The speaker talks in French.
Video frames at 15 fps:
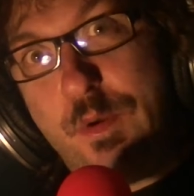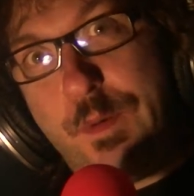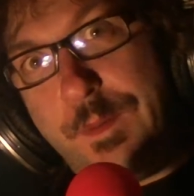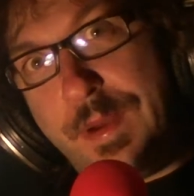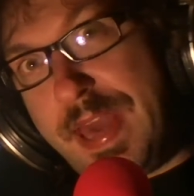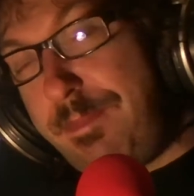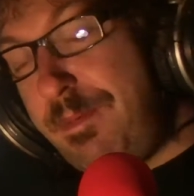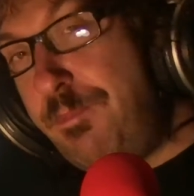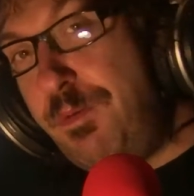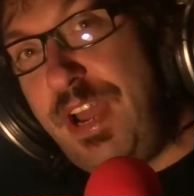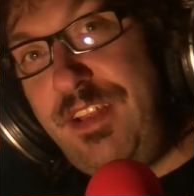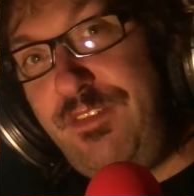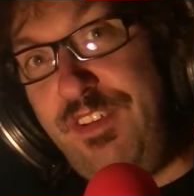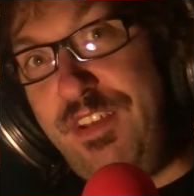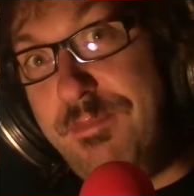Ouais, mais pour
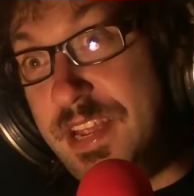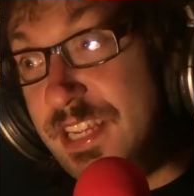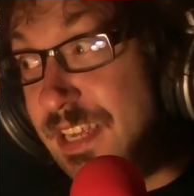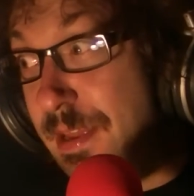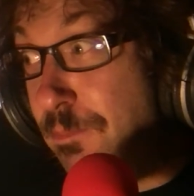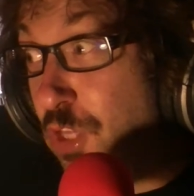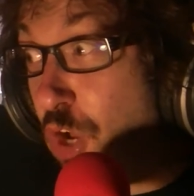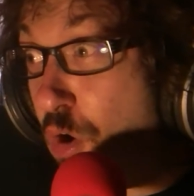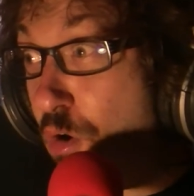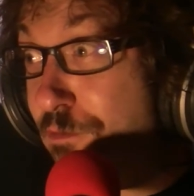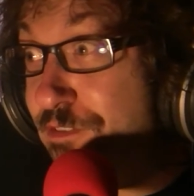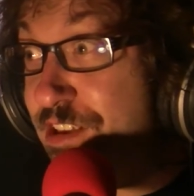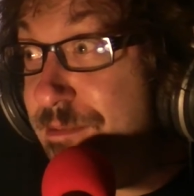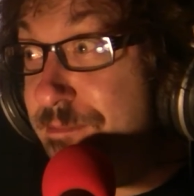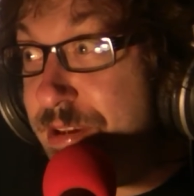être filmé, c'est trop
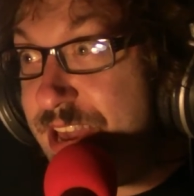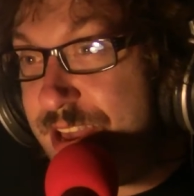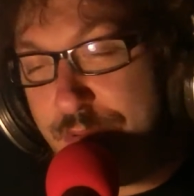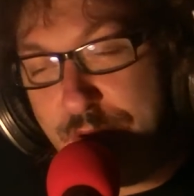filmé.